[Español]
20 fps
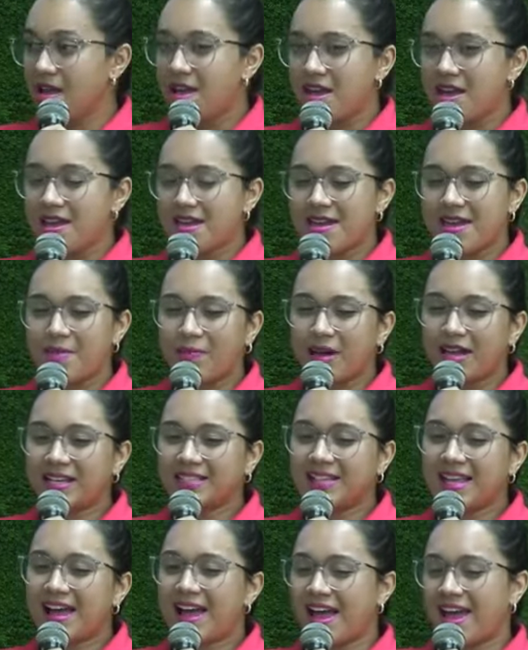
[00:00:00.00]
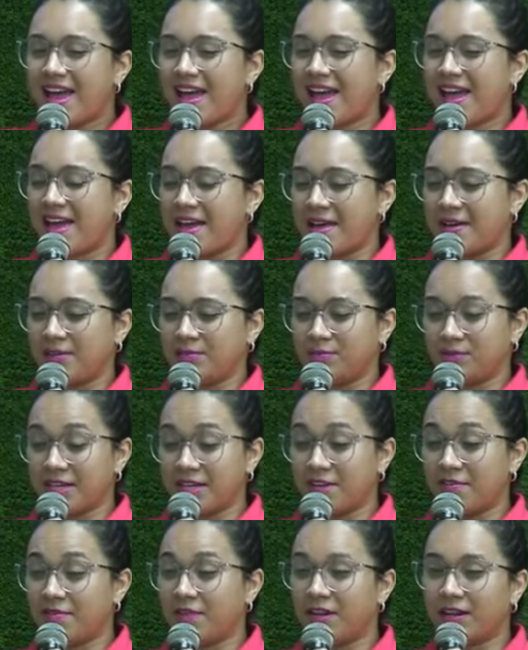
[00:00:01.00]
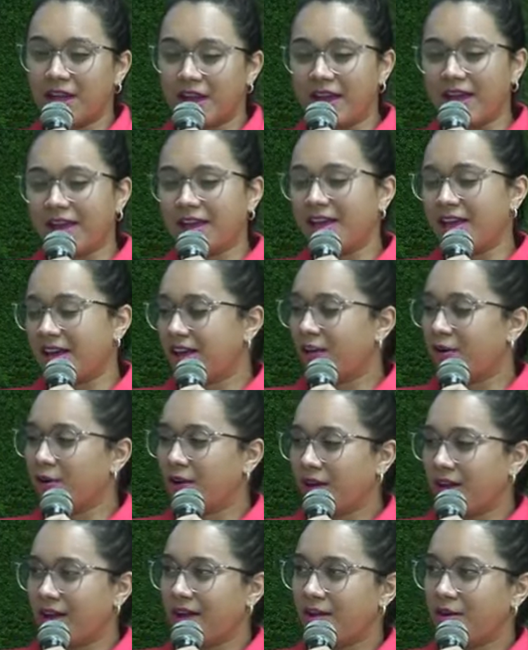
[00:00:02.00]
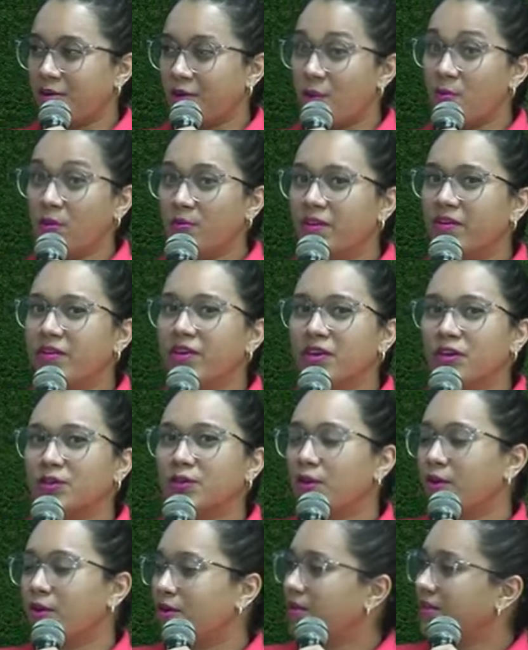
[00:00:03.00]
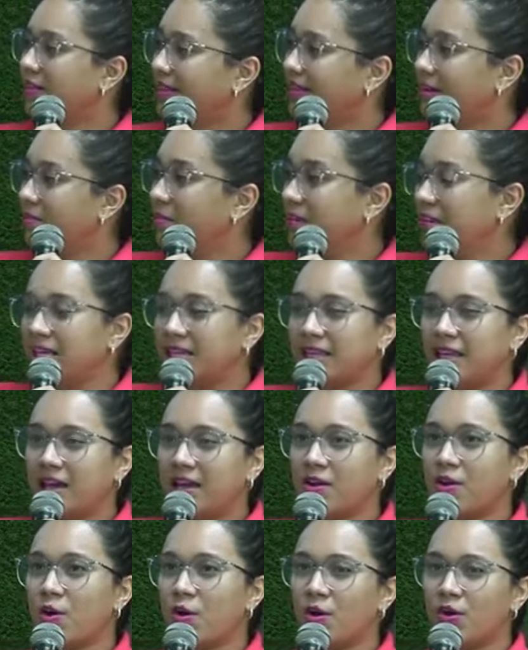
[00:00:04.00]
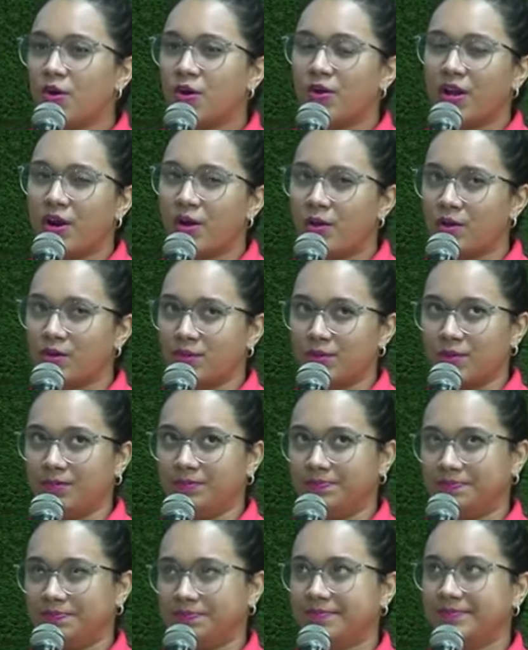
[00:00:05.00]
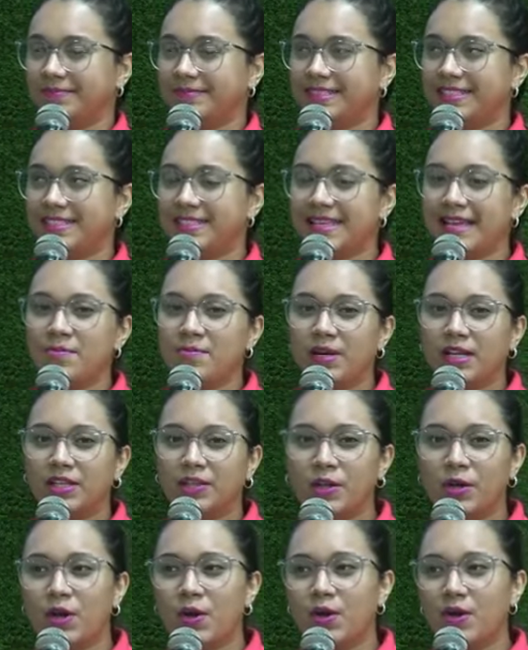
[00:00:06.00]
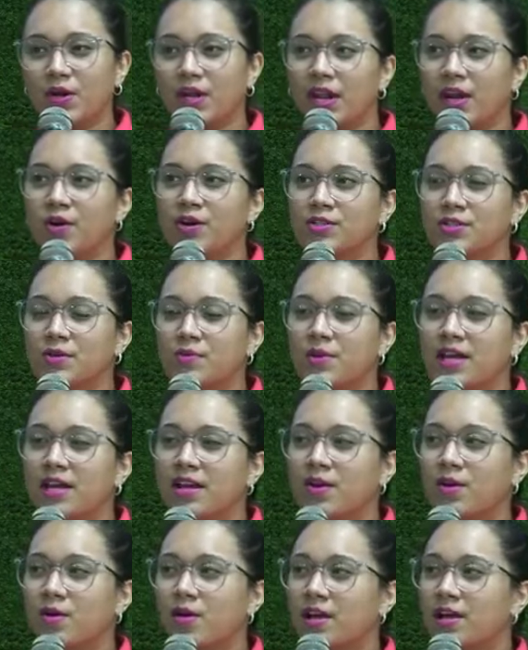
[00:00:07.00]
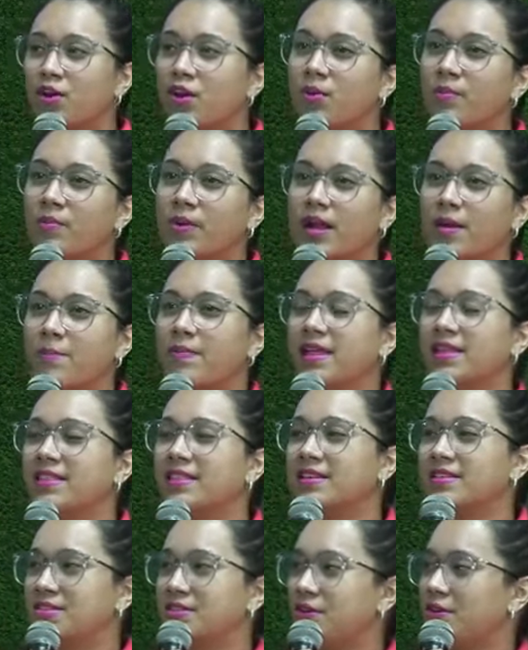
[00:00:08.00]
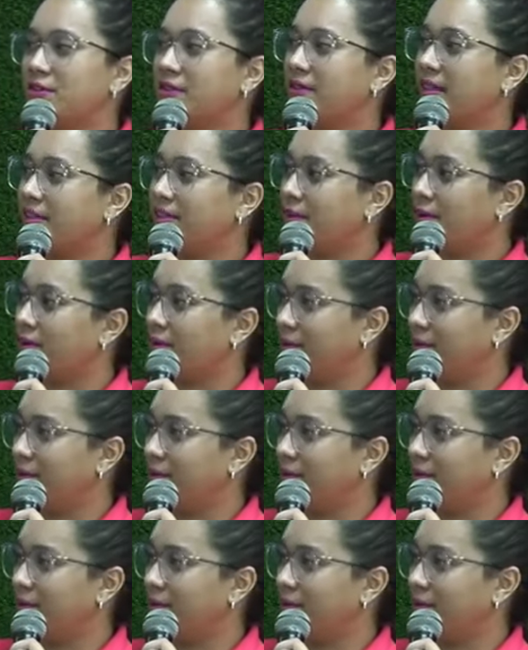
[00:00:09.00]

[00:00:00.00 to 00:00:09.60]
¿Qué pasa, eh, Jennifer, que, que creo que lo hemos vivido todo desde el ministerio con los negocios? siempre todos los negocios vienen con el nombre bendición de Dios.